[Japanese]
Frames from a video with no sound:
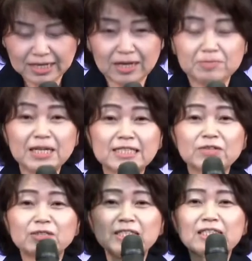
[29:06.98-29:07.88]
だから皆さ
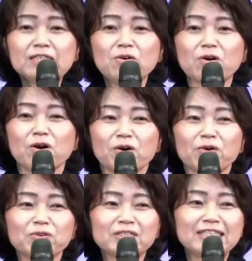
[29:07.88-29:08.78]
んの知識の
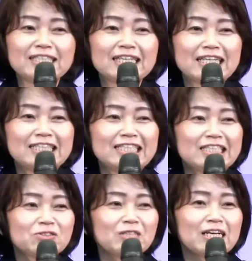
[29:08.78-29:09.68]
この小さな知
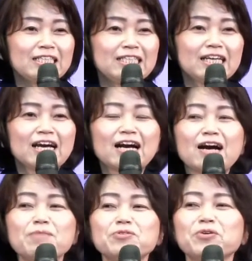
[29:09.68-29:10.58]
識の中に
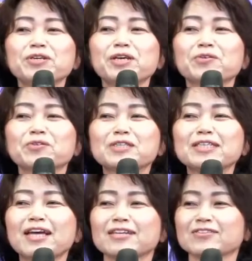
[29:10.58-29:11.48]
神を入れようと
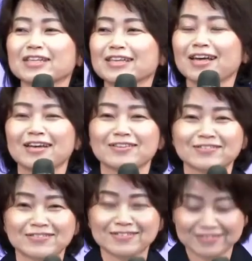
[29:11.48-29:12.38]
しないでください。So